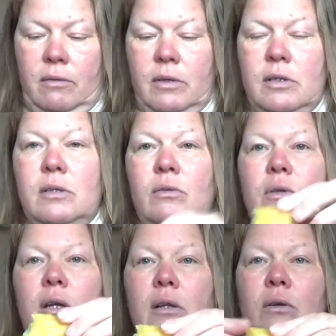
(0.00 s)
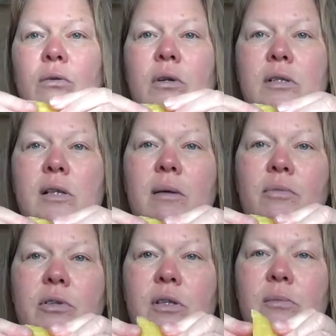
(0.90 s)
Видите, он так легко
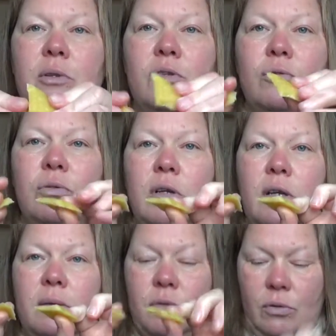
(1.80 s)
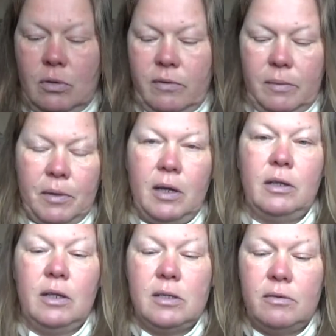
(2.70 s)
разламывается, именно столько грамм, сколько вам надо.
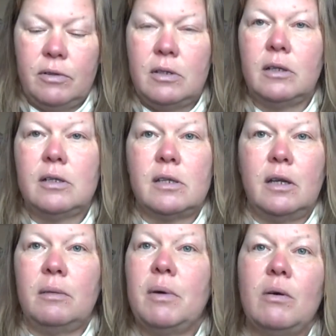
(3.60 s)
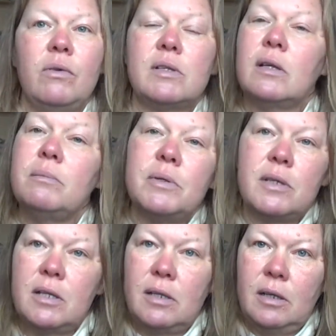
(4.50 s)
Если вы делаете крема, у вас
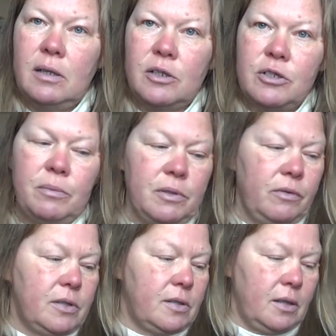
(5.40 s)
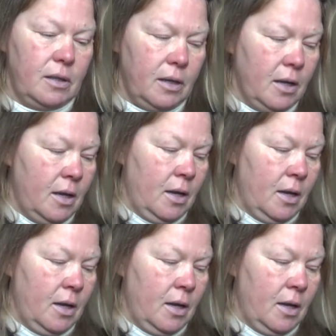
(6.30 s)
обязательно должны быть весы, да?